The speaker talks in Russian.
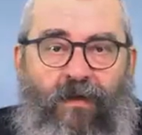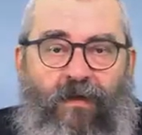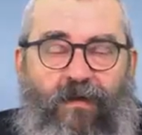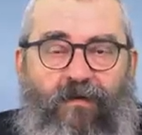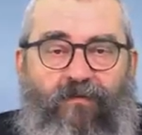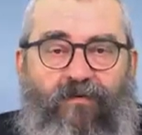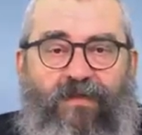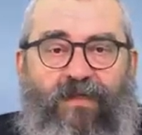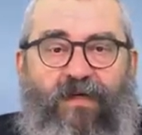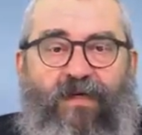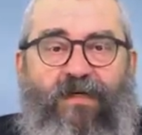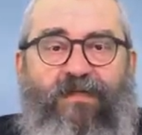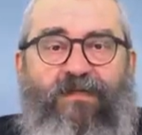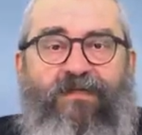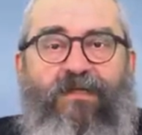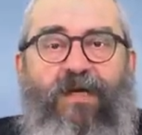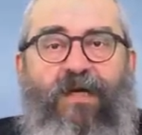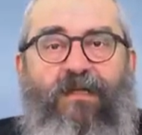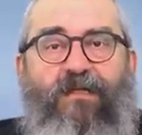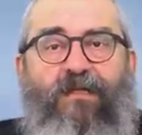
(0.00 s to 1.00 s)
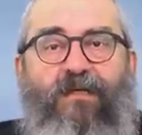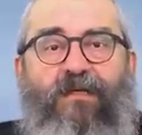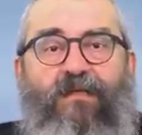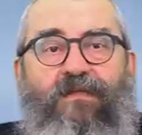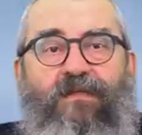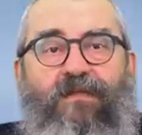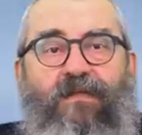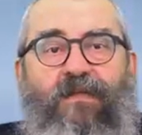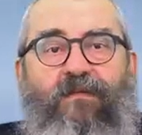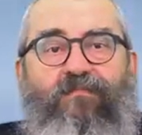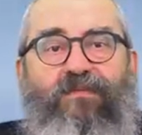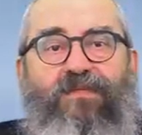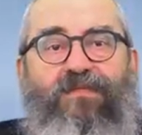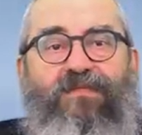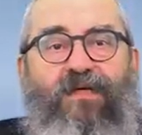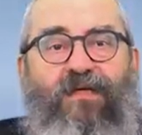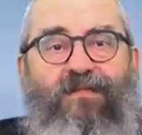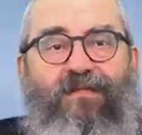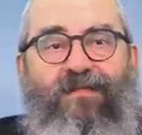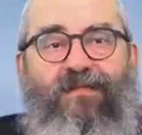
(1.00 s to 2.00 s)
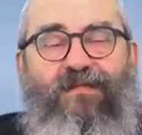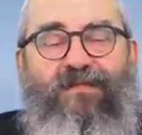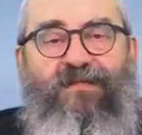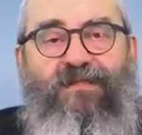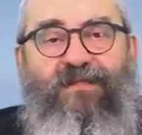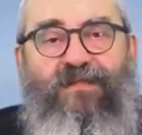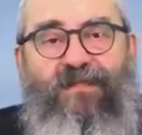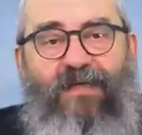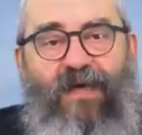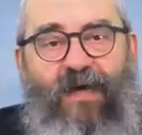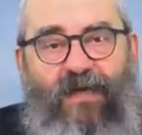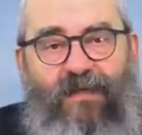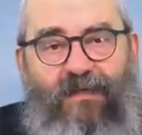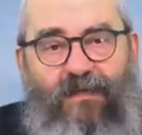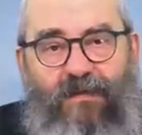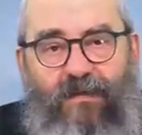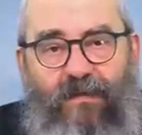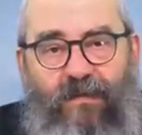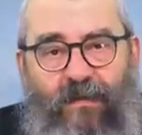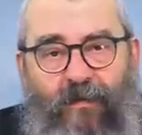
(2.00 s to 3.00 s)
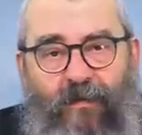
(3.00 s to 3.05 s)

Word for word: И вот окончательно этот отпечаток снять